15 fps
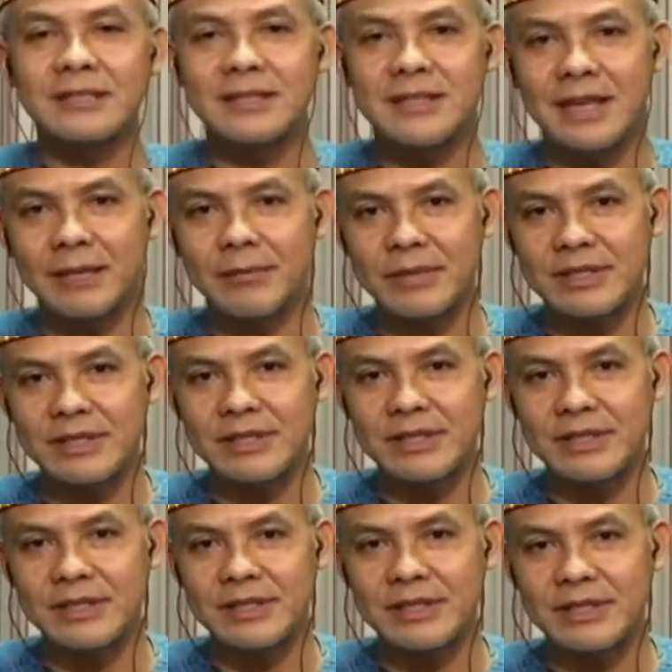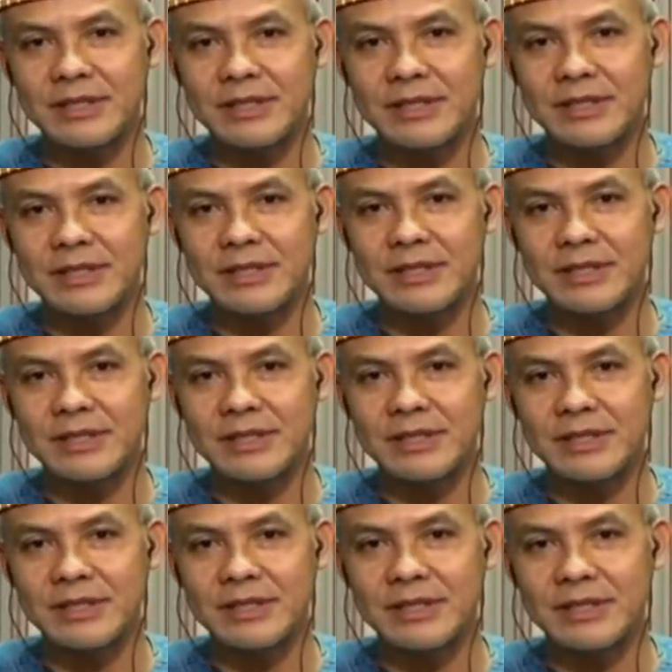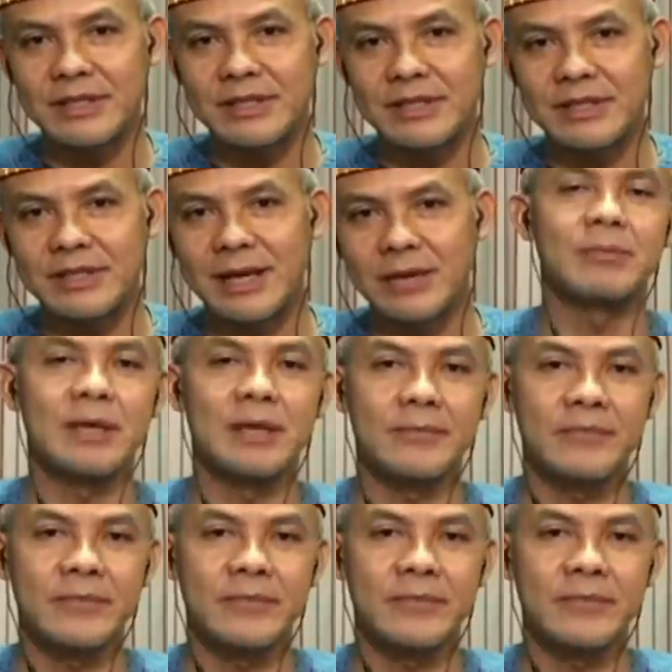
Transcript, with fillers: yang bisa mudik bahkan sebelum PSBB.